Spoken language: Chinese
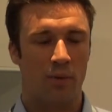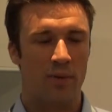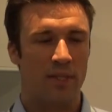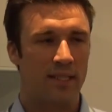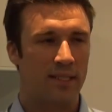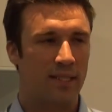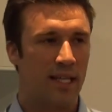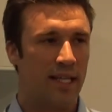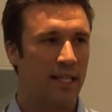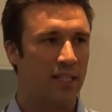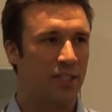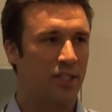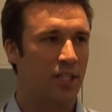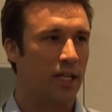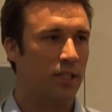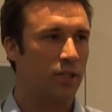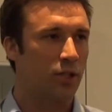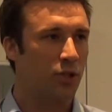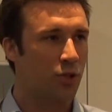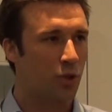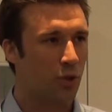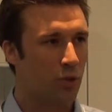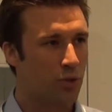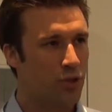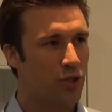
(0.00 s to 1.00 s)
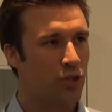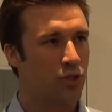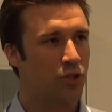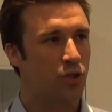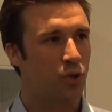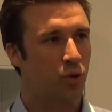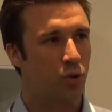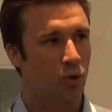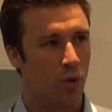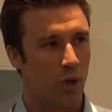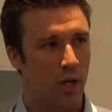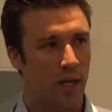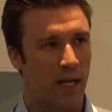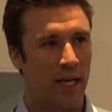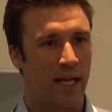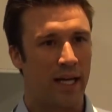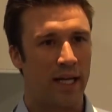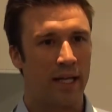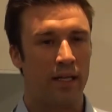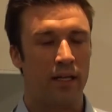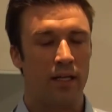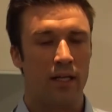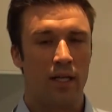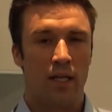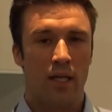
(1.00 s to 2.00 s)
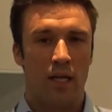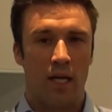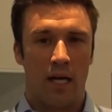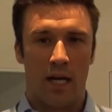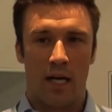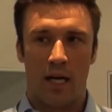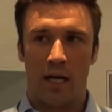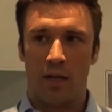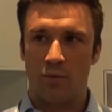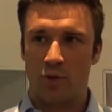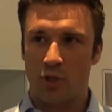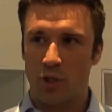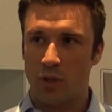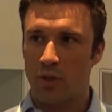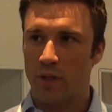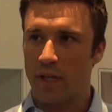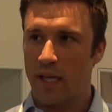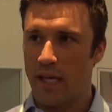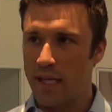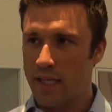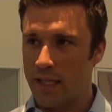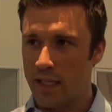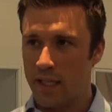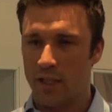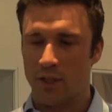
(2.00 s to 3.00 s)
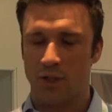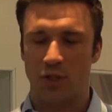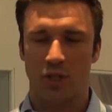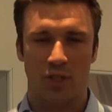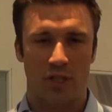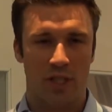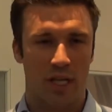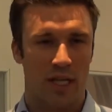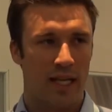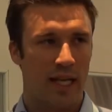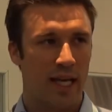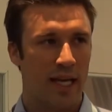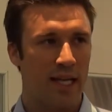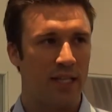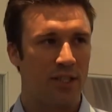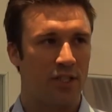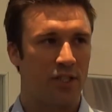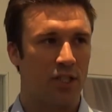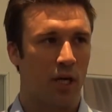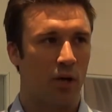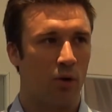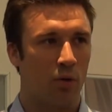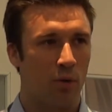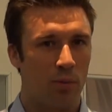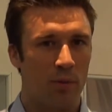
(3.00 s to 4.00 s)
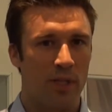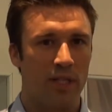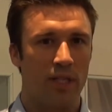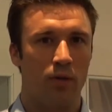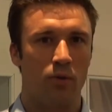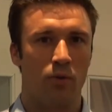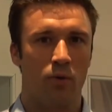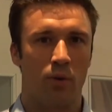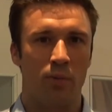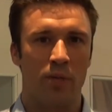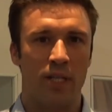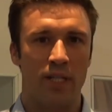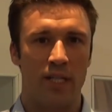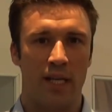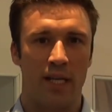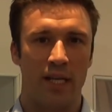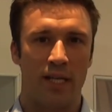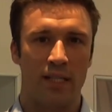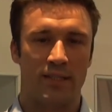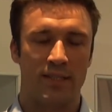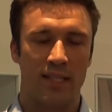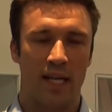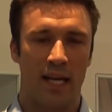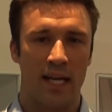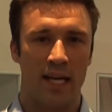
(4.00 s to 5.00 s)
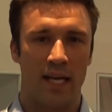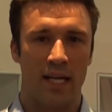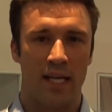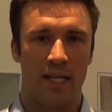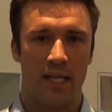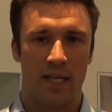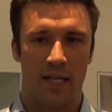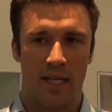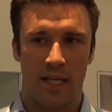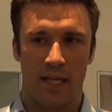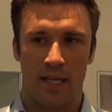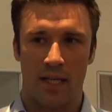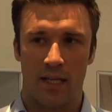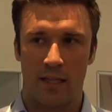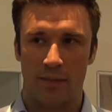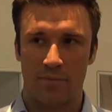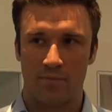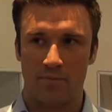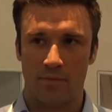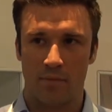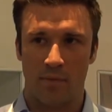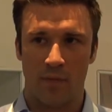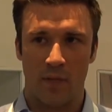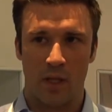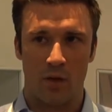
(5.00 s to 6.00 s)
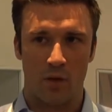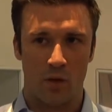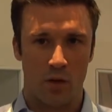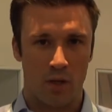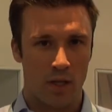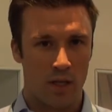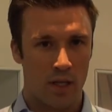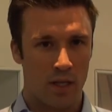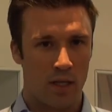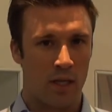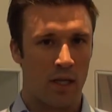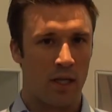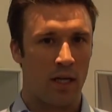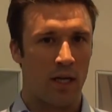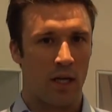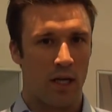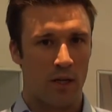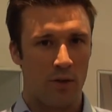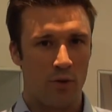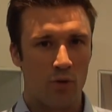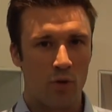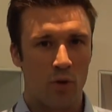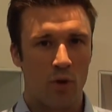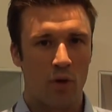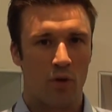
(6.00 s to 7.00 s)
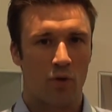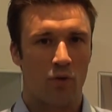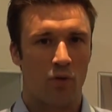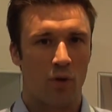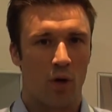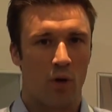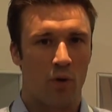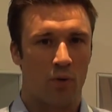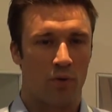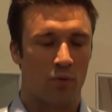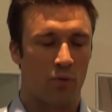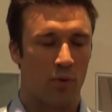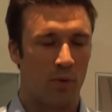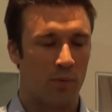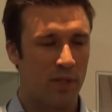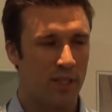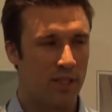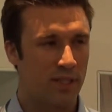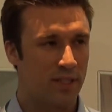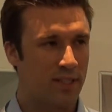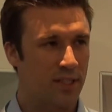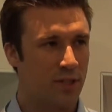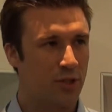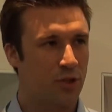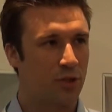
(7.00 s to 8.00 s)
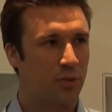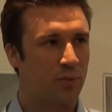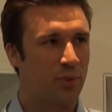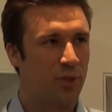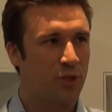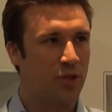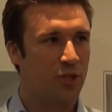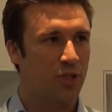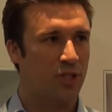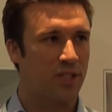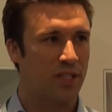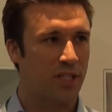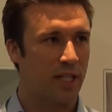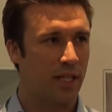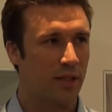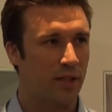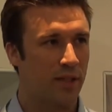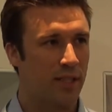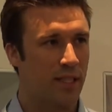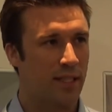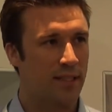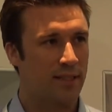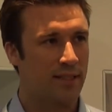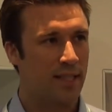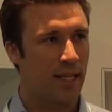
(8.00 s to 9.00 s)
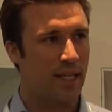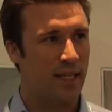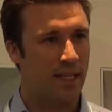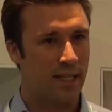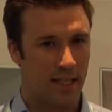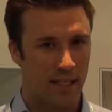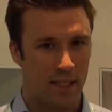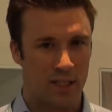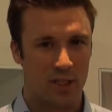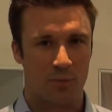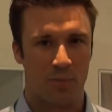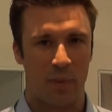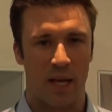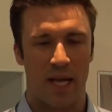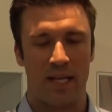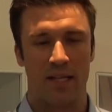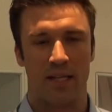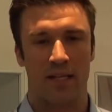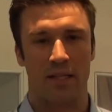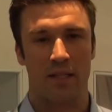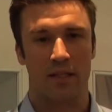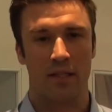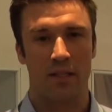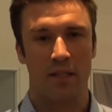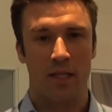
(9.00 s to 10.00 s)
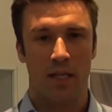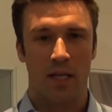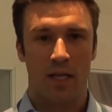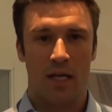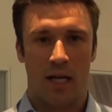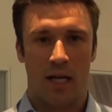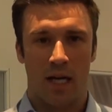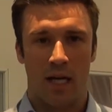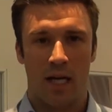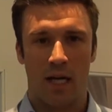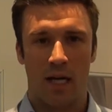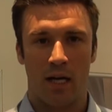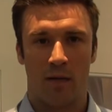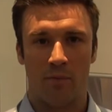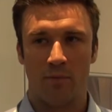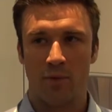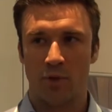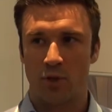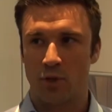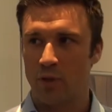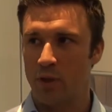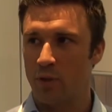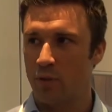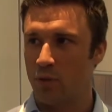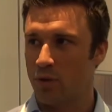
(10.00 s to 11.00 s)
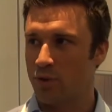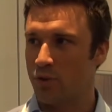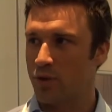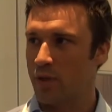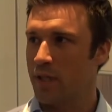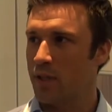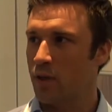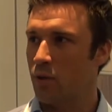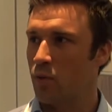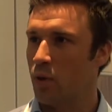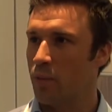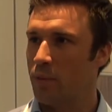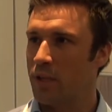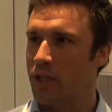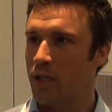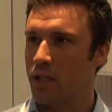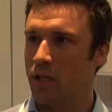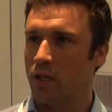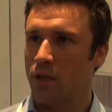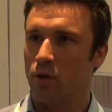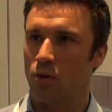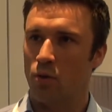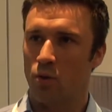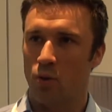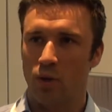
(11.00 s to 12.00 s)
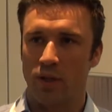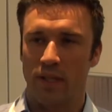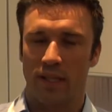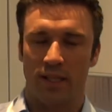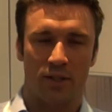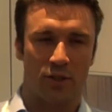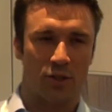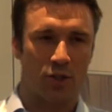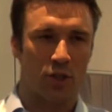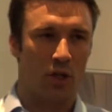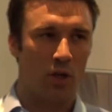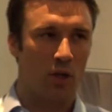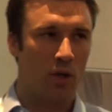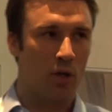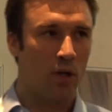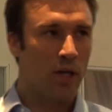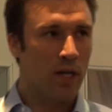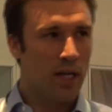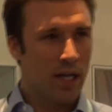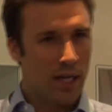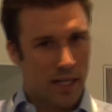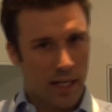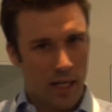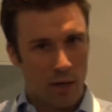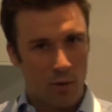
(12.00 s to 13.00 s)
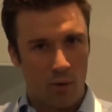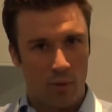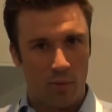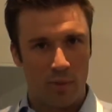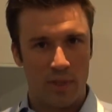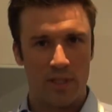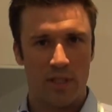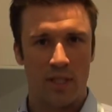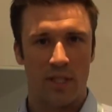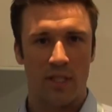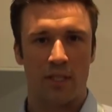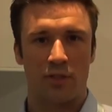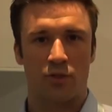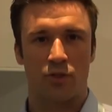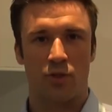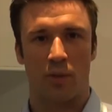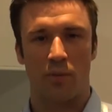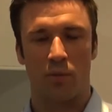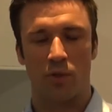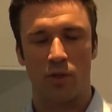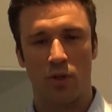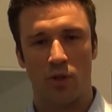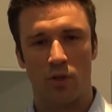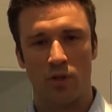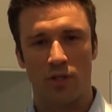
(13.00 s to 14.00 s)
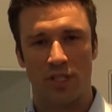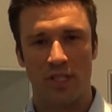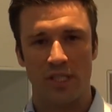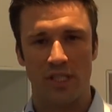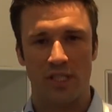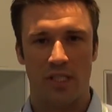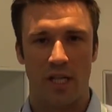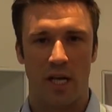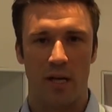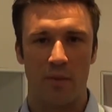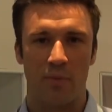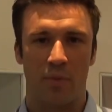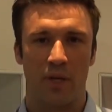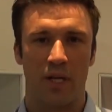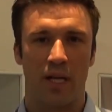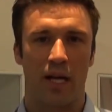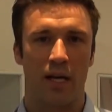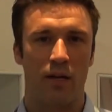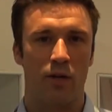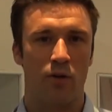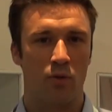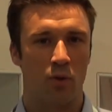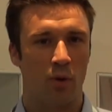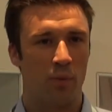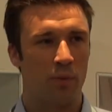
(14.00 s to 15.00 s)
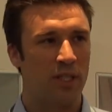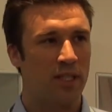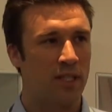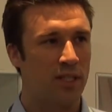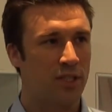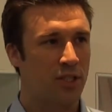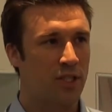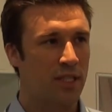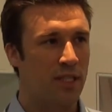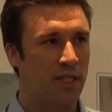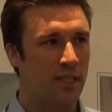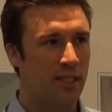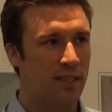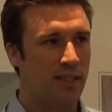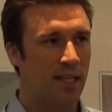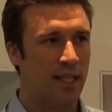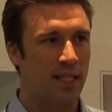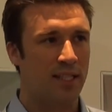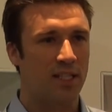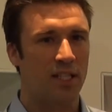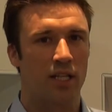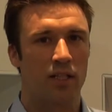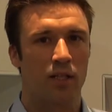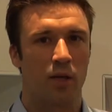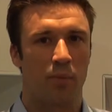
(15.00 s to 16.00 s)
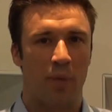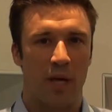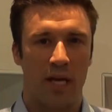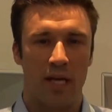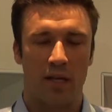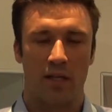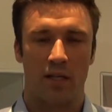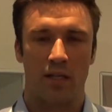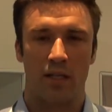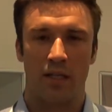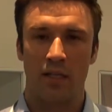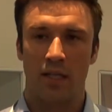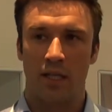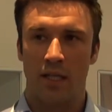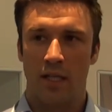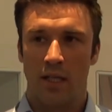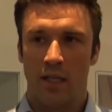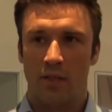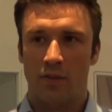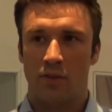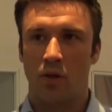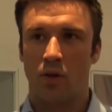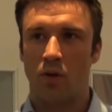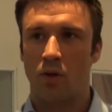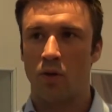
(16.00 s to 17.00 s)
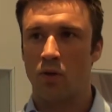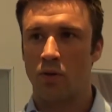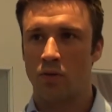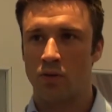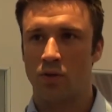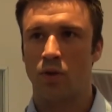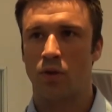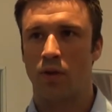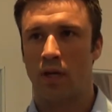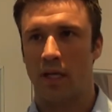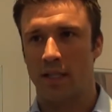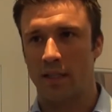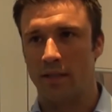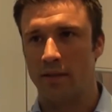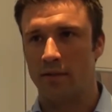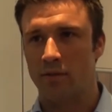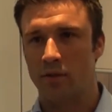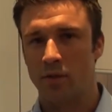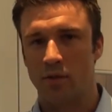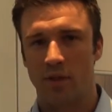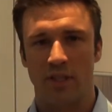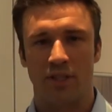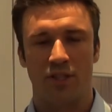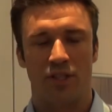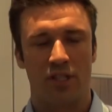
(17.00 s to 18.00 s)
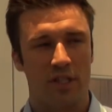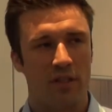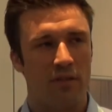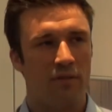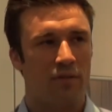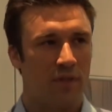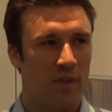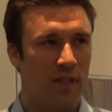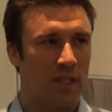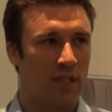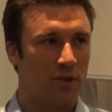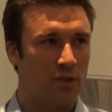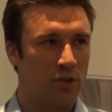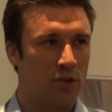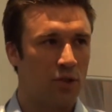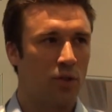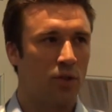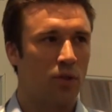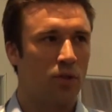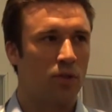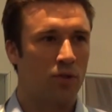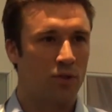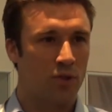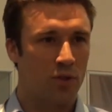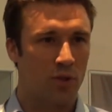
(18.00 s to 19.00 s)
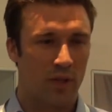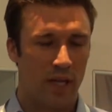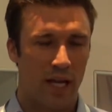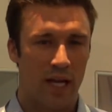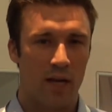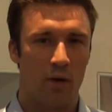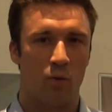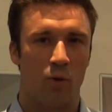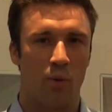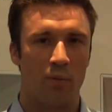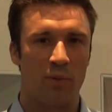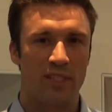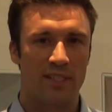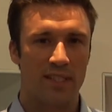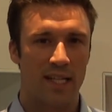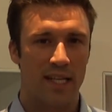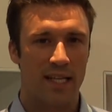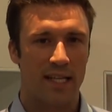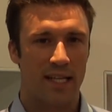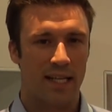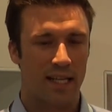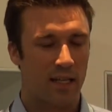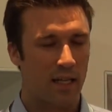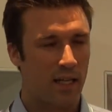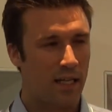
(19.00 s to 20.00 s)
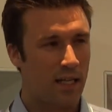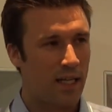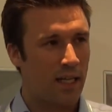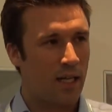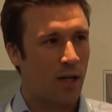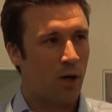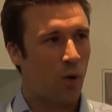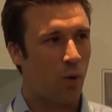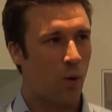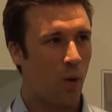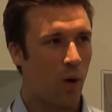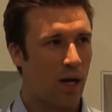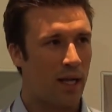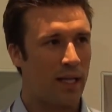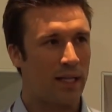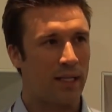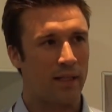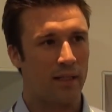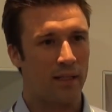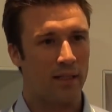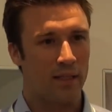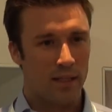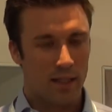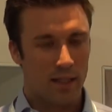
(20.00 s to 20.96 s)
我们的代理商的同事就过来，啊，就给那个市场看一下我们我们也在呃呃很多 growth，我们的 distribution channel 也在 expanding，啊，所以我觉得我们的客户过来的时候，看我们的全部都新产品，还有我们的新的代理商的配合，都。都很都很兴奋，就就看我们在呃换，